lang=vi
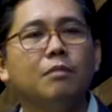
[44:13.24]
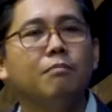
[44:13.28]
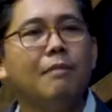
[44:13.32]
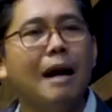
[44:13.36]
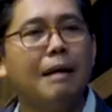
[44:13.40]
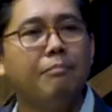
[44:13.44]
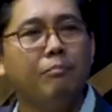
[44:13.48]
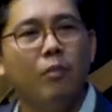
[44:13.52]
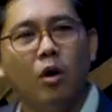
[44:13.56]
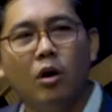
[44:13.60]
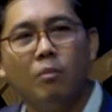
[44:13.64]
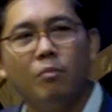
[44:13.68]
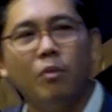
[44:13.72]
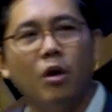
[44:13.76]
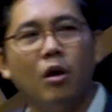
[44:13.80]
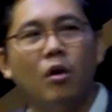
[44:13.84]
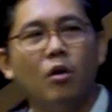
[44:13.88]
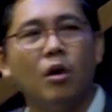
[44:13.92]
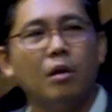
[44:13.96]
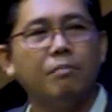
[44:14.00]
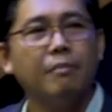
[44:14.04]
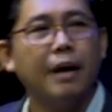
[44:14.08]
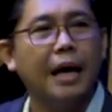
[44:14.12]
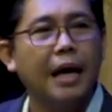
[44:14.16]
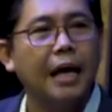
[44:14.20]
thứ ba bong
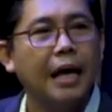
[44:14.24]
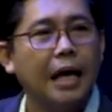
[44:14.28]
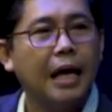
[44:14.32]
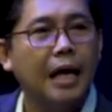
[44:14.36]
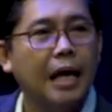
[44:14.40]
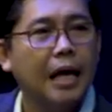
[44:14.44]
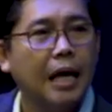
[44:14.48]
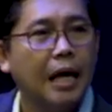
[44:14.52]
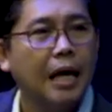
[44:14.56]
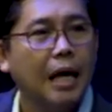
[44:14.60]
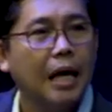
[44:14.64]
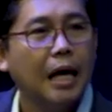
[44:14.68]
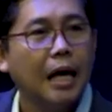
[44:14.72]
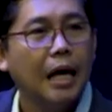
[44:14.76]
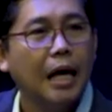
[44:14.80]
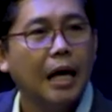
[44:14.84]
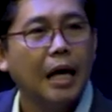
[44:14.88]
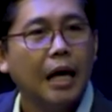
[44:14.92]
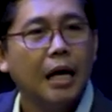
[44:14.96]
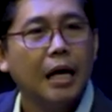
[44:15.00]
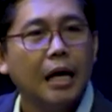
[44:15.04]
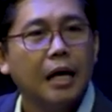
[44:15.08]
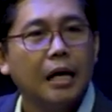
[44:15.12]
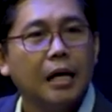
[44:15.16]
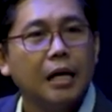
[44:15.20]
bong quạt mẹ,
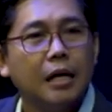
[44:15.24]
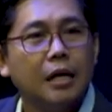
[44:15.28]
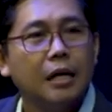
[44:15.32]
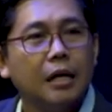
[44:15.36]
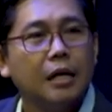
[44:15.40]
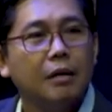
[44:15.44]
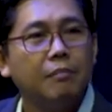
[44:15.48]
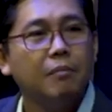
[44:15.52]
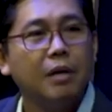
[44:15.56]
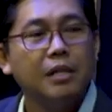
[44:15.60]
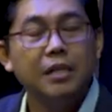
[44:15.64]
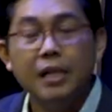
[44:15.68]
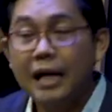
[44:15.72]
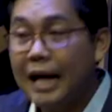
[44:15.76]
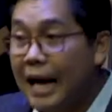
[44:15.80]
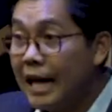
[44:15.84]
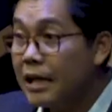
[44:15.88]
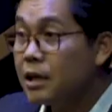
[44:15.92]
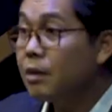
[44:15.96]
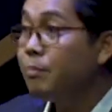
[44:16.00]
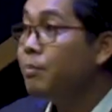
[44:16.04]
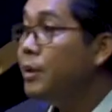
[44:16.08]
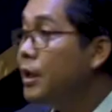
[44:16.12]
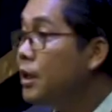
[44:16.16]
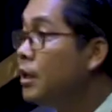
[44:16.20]
bởi dương
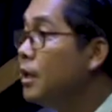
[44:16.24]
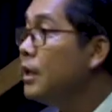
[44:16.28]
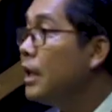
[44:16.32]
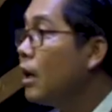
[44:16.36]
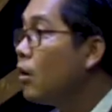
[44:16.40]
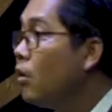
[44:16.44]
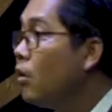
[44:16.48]
an gặp bí khơi